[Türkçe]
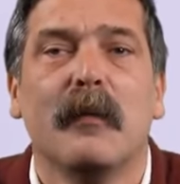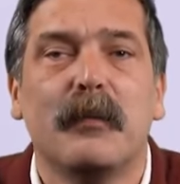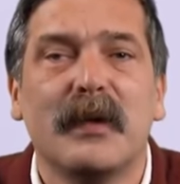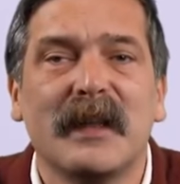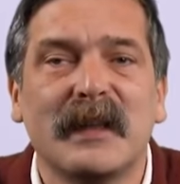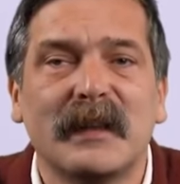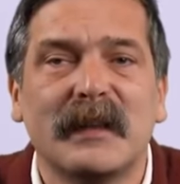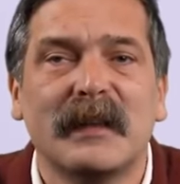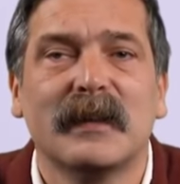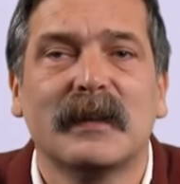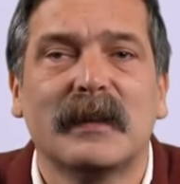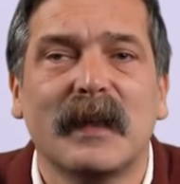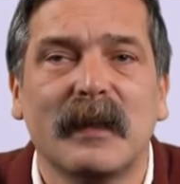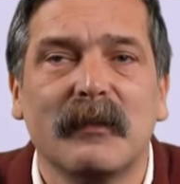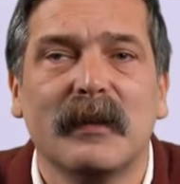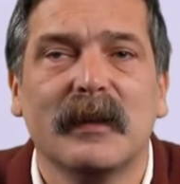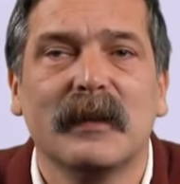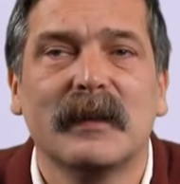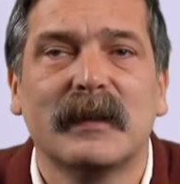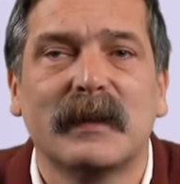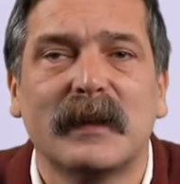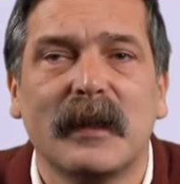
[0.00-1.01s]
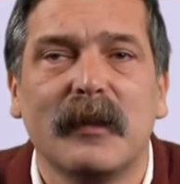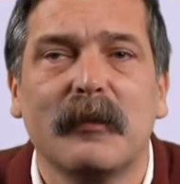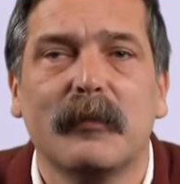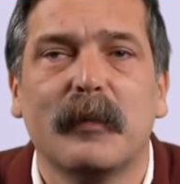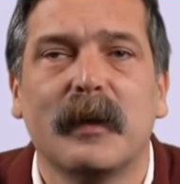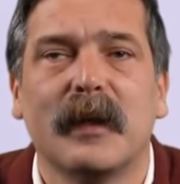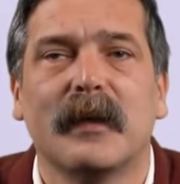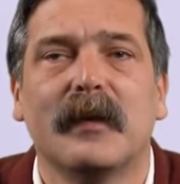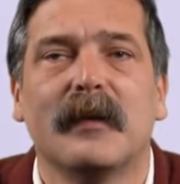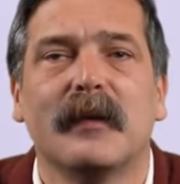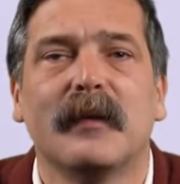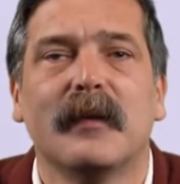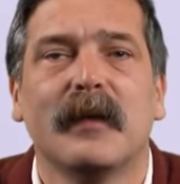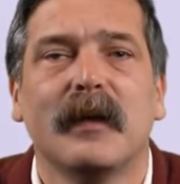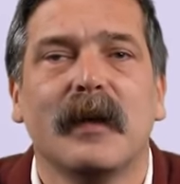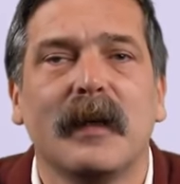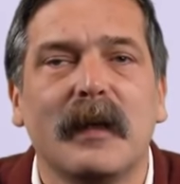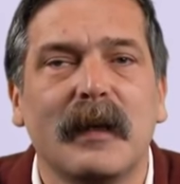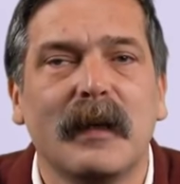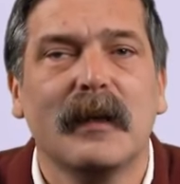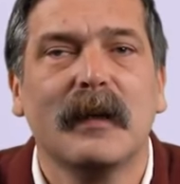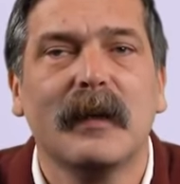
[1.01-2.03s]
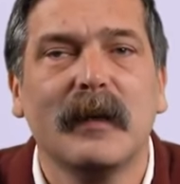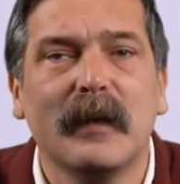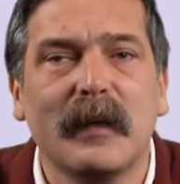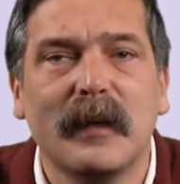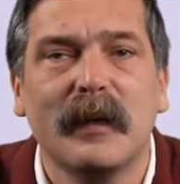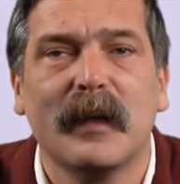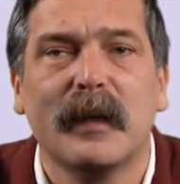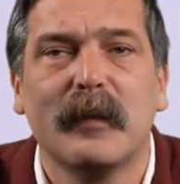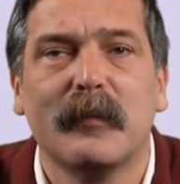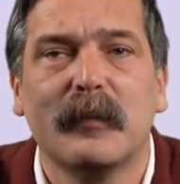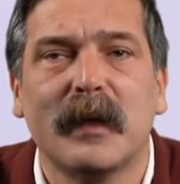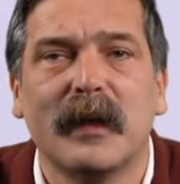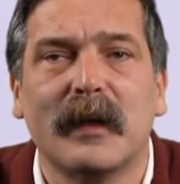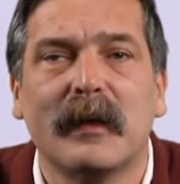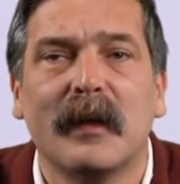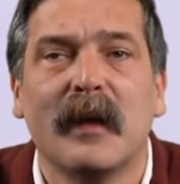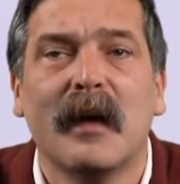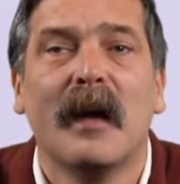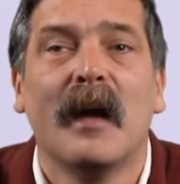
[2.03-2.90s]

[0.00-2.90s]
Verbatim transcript: bizi seven, sevmeyen, inanan, inanmayan,